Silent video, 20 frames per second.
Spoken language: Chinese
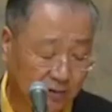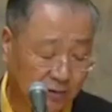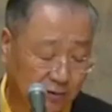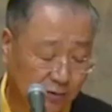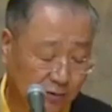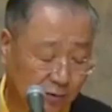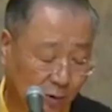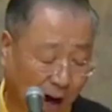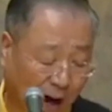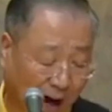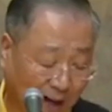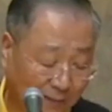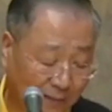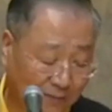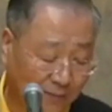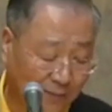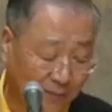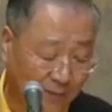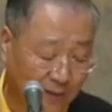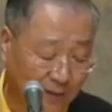如碗，
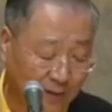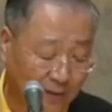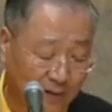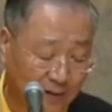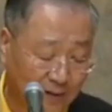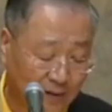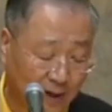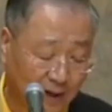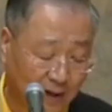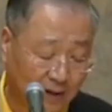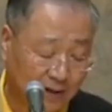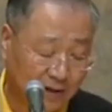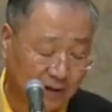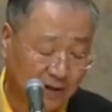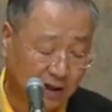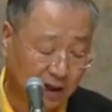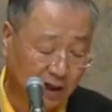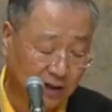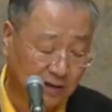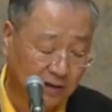人
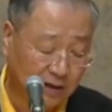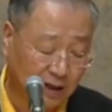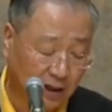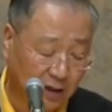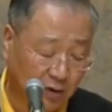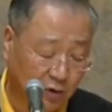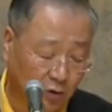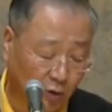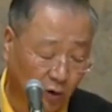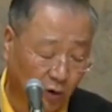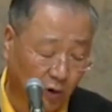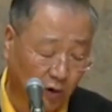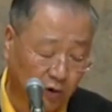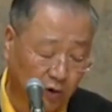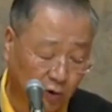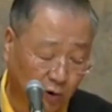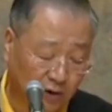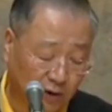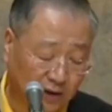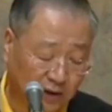生的过
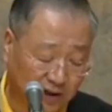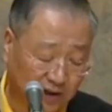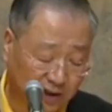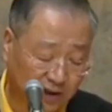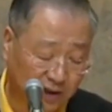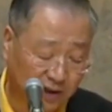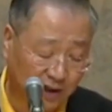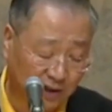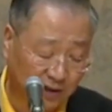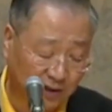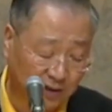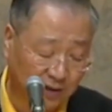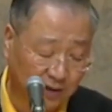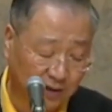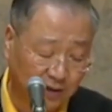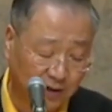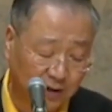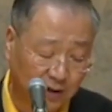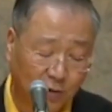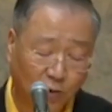多的心
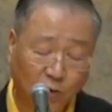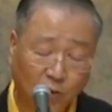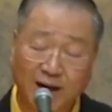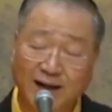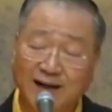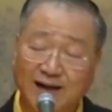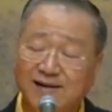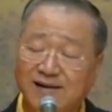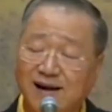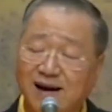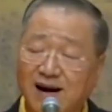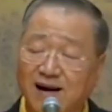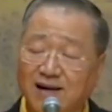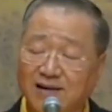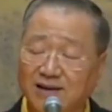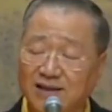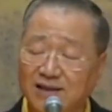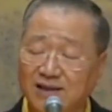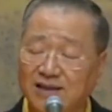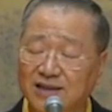会
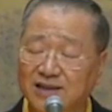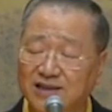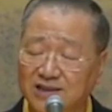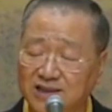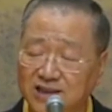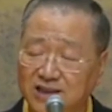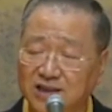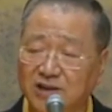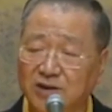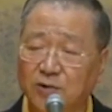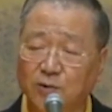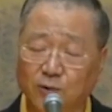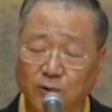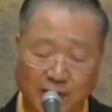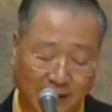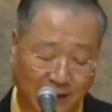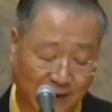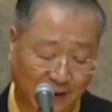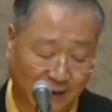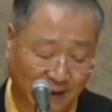让你的心
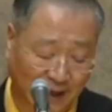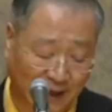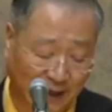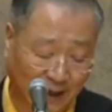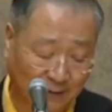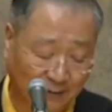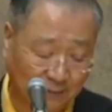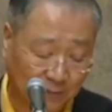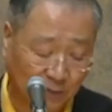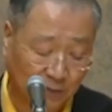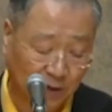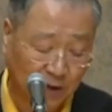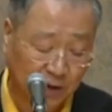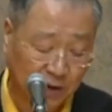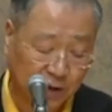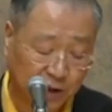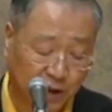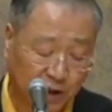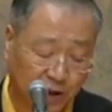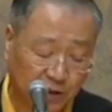会累，
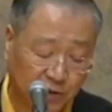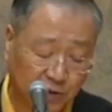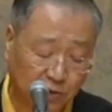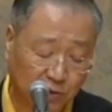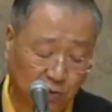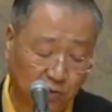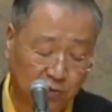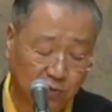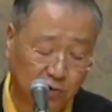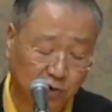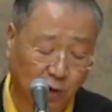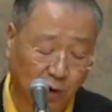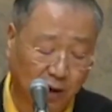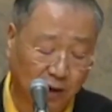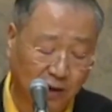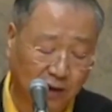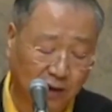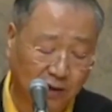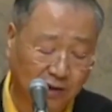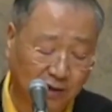心中
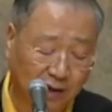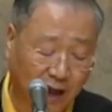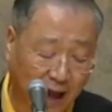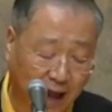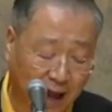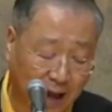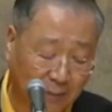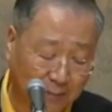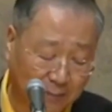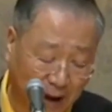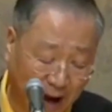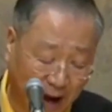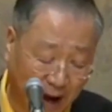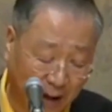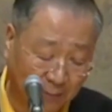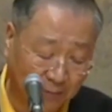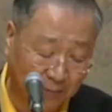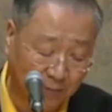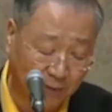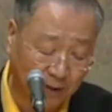装的太
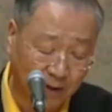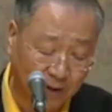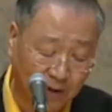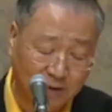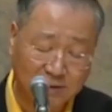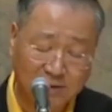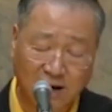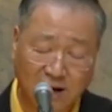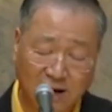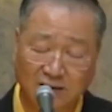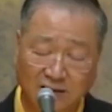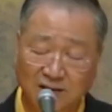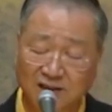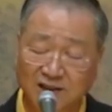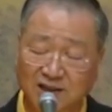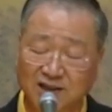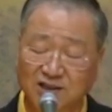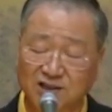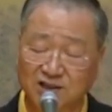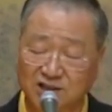满，让你
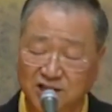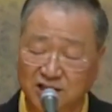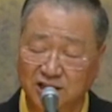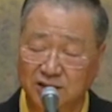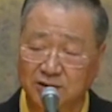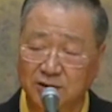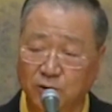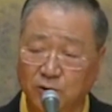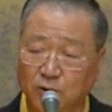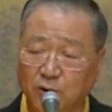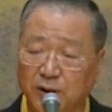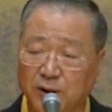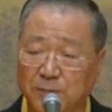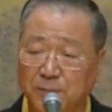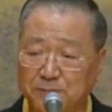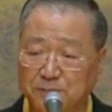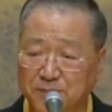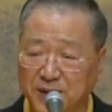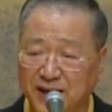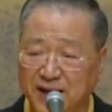的心会
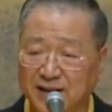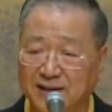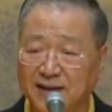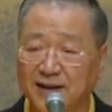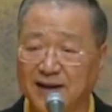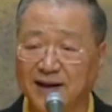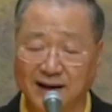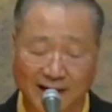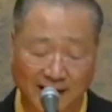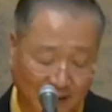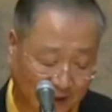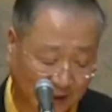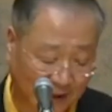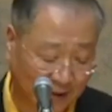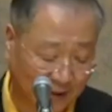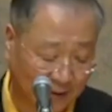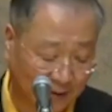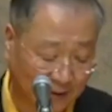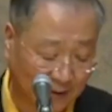变得黑。